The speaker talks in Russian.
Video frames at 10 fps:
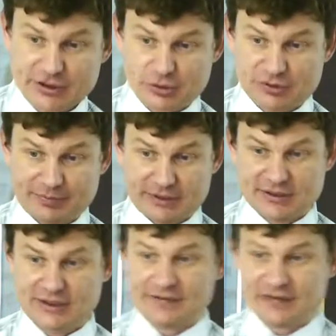о чем-то
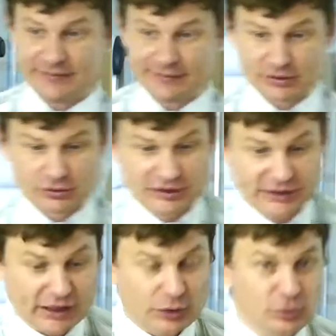передоговариваемся, то тогда
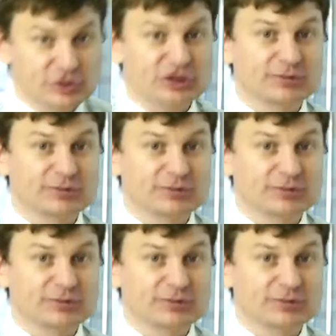какую-то